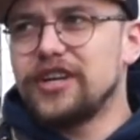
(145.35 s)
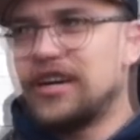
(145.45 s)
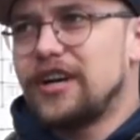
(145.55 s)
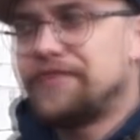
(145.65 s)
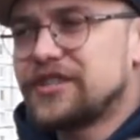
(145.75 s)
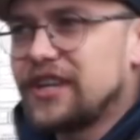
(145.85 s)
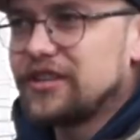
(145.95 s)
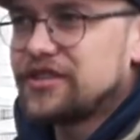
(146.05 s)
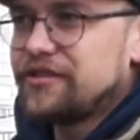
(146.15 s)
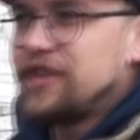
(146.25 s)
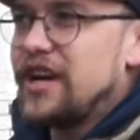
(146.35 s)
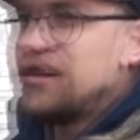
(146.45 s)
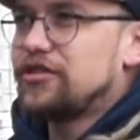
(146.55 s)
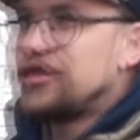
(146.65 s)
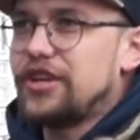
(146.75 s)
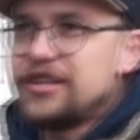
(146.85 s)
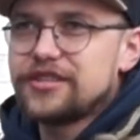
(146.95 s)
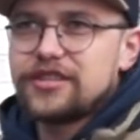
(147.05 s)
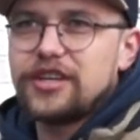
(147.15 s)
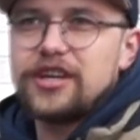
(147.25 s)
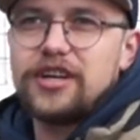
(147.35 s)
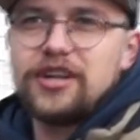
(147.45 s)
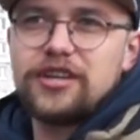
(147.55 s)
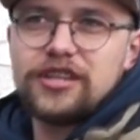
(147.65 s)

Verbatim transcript: а, официалы заявляют 300,